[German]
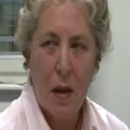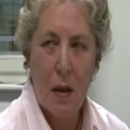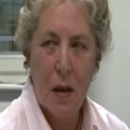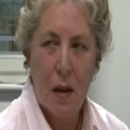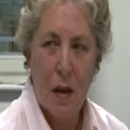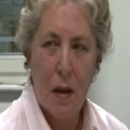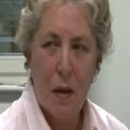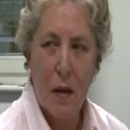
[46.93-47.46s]

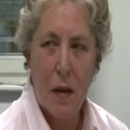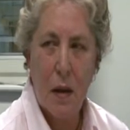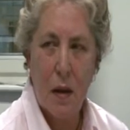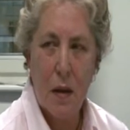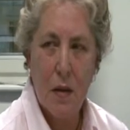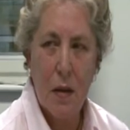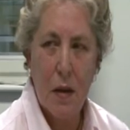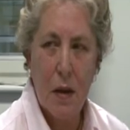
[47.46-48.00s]
Ich kann
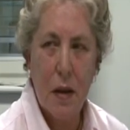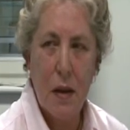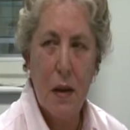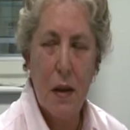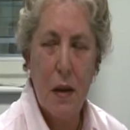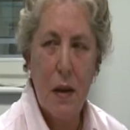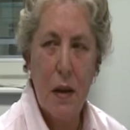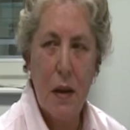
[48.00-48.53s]
also nicht
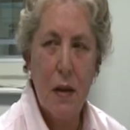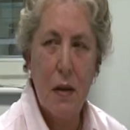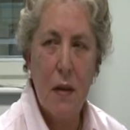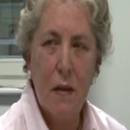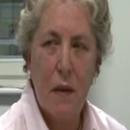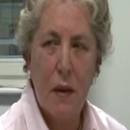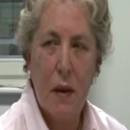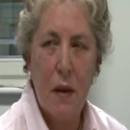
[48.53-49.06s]
richtig
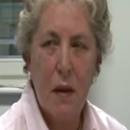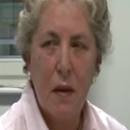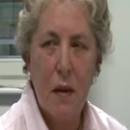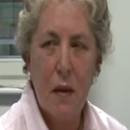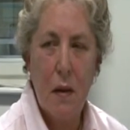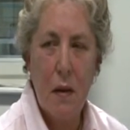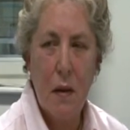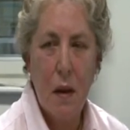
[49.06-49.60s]
lesen, weil
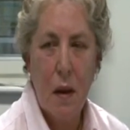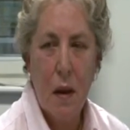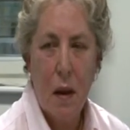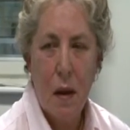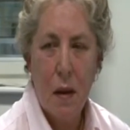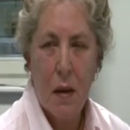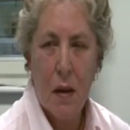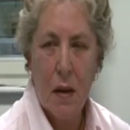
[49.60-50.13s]
äh,
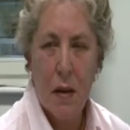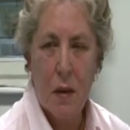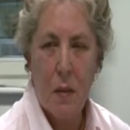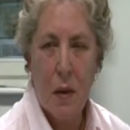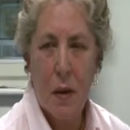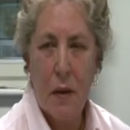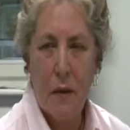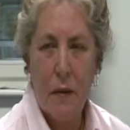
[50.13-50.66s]
da ist
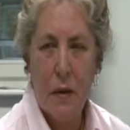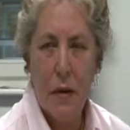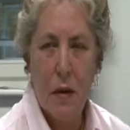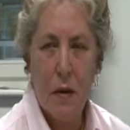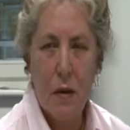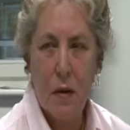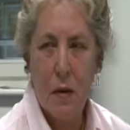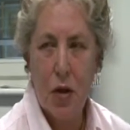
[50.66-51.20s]
immer wie
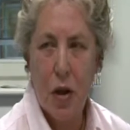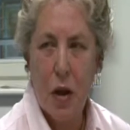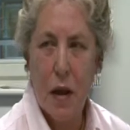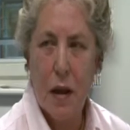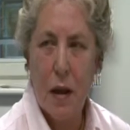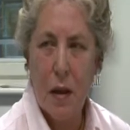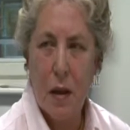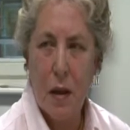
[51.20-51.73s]
so ein
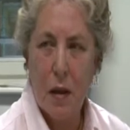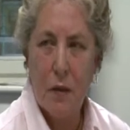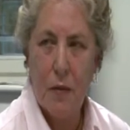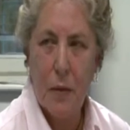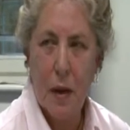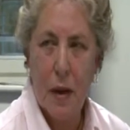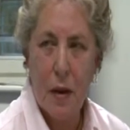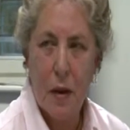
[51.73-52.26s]
Schleier
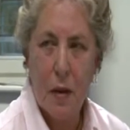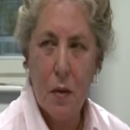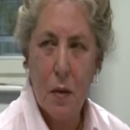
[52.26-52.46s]
auf meine